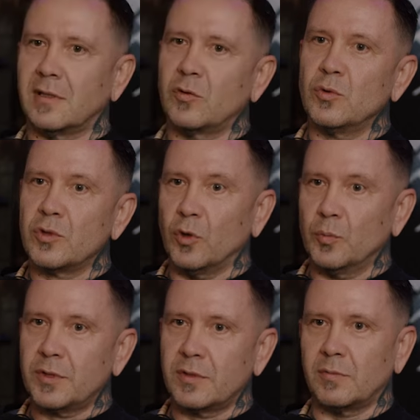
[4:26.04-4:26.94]

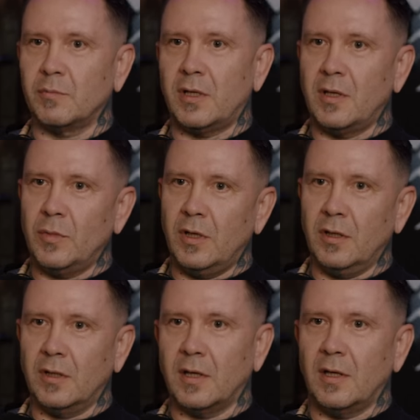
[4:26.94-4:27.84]
Tattoo-Soaps, Miami
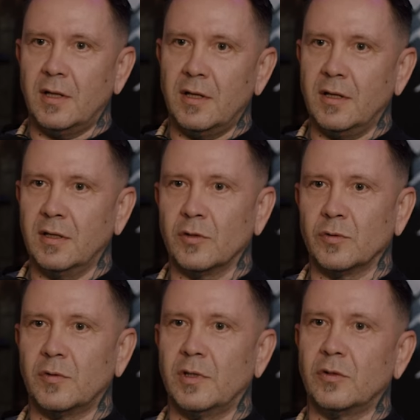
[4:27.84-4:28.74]
Inc., LA Inc.
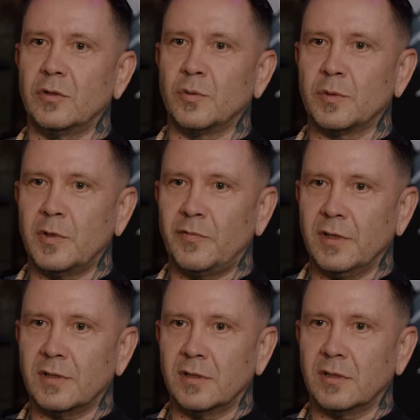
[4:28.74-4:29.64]
und so weiter, alles was man im
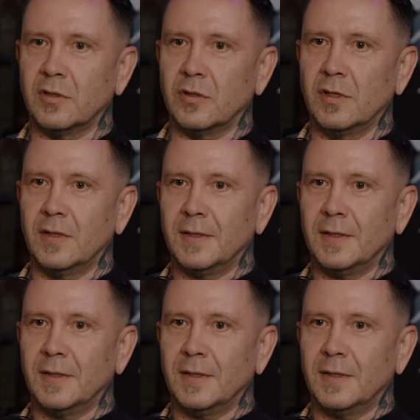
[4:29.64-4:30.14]
Fernsehen gesehen